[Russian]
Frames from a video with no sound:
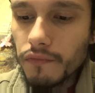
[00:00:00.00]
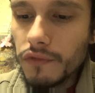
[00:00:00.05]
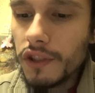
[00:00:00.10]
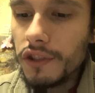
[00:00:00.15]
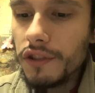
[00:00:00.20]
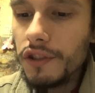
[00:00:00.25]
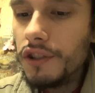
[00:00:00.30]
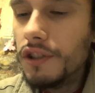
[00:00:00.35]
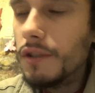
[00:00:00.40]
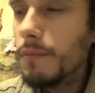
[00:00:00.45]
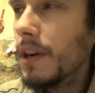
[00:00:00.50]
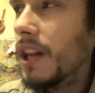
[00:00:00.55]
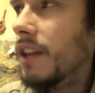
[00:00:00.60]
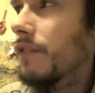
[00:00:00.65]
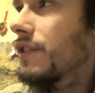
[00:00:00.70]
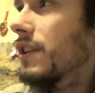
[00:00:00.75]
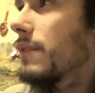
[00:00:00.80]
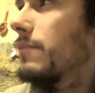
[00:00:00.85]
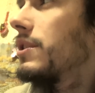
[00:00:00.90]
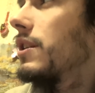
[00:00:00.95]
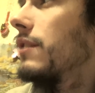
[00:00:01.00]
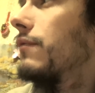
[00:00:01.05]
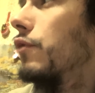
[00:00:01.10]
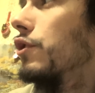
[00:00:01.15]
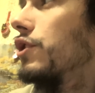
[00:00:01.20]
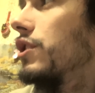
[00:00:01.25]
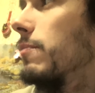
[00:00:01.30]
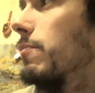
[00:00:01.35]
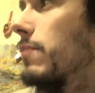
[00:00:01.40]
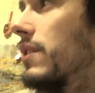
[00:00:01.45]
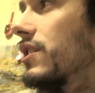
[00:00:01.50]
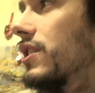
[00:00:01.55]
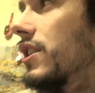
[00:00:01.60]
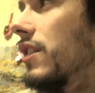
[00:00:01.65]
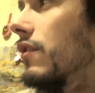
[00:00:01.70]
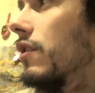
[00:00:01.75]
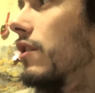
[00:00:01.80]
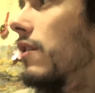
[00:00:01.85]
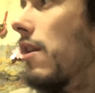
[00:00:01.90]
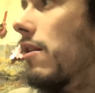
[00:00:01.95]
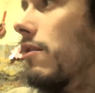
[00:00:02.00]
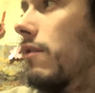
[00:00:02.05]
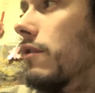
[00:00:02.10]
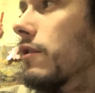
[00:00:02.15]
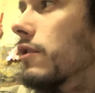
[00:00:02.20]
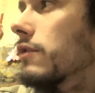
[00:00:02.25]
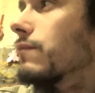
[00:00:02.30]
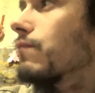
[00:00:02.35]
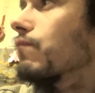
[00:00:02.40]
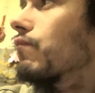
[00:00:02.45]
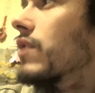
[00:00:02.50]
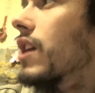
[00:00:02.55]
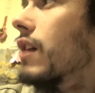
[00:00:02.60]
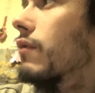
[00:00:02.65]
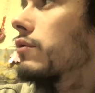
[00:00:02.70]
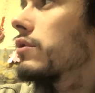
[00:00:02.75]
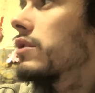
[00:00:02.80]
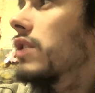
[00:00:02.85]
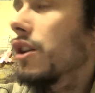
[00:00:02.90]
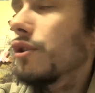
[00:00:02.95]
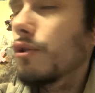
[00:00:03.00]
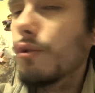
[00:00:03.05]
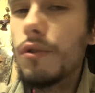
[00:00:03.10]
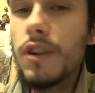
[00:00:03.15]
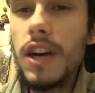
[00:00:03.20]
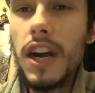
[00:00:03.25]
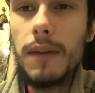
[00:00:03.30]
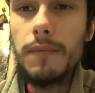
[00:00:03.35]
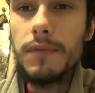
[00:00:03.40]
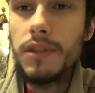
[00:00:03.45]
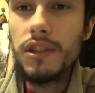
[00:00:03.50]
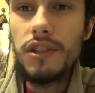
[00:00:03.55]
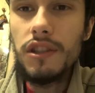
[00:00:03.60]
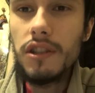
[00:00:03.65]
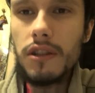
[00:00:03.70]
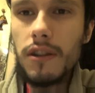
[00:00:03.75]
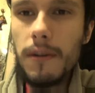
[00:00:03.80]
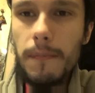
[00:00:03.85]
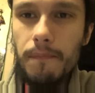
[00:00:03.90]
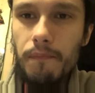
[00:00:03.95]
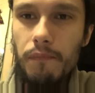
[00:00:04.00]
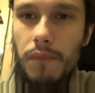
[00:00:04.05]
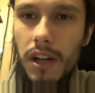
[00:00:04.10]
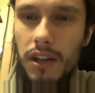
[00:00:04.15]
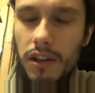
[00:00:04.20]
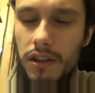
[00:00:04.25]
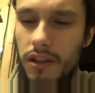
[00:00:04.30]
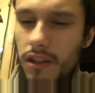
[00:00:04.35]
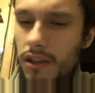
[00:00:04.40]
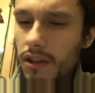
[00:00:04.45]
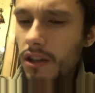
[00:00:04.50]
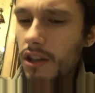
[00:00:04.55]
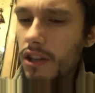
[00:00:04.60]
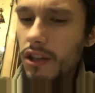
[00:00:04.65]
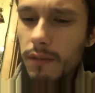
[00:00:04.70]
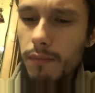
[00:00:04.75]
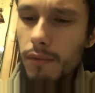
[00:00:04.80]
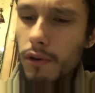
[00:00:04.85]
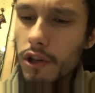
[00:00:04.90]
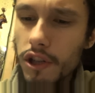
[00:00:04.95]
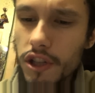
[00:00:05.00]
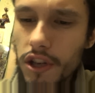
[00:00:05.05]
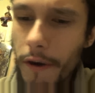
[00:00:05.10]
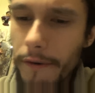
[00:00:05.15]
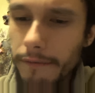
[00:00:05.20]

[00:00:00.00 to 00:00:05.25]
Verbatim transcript: Из 10 баллов я бы ей 8 поставил. А вот та другая мне где-то балла на 3, не больше.